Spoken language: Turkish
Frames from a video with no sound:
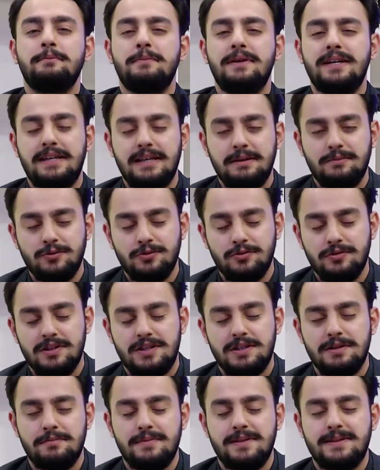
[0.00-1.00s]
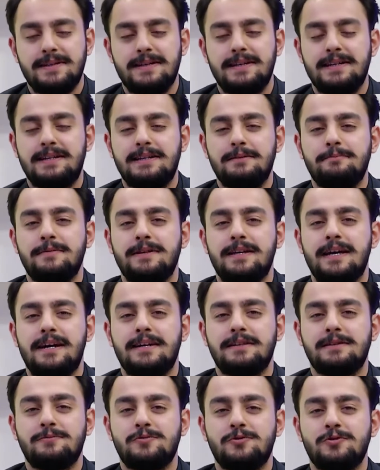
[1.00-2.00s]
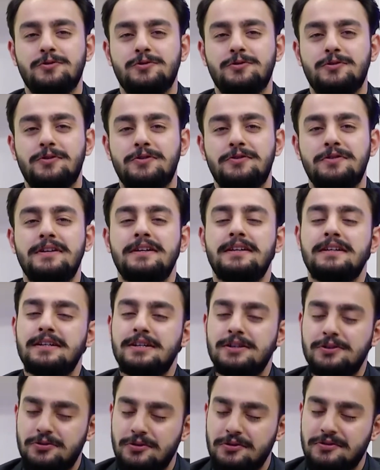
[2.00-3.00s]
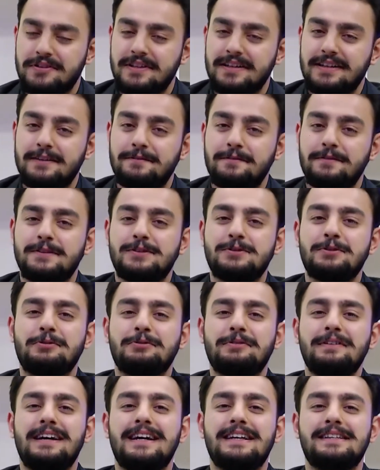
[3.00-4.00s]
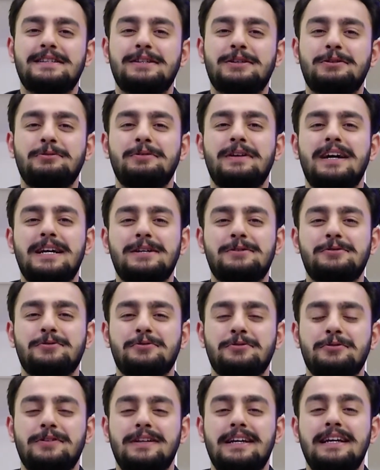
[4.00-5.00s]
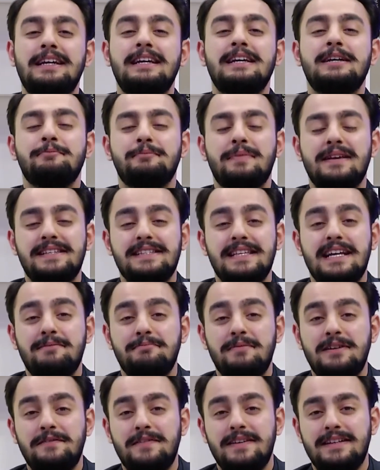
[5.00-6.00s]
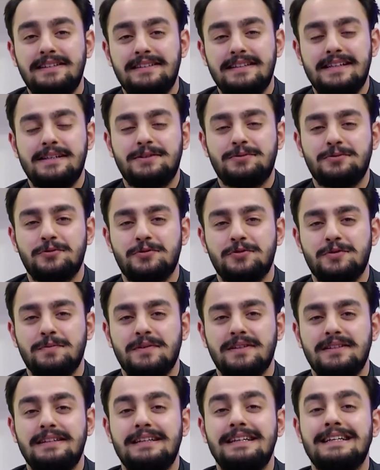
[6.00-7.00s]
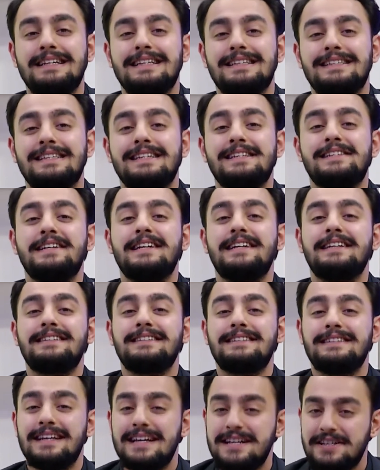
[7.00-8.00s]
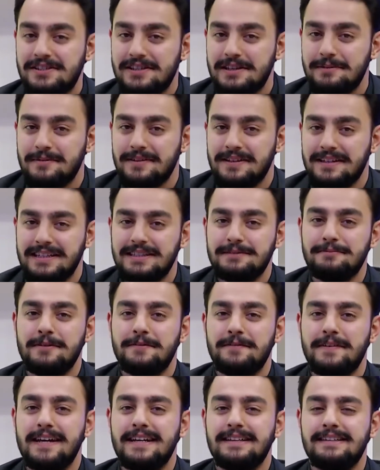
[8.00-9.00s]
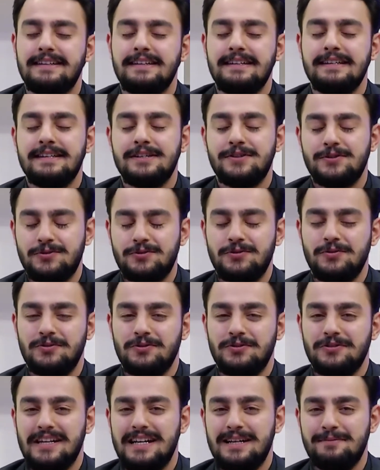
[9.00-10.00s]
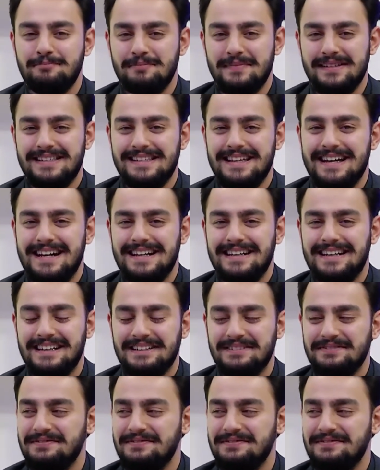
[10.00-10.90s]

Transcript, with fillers: Peki bunun için bizlere kim yardımcı oluyor? Çok zarif, çok nazik güler yüzüyle beslenme ve diyet uzmanı Zişan Taşdemir hanımefendi stüdyoda bizlerle.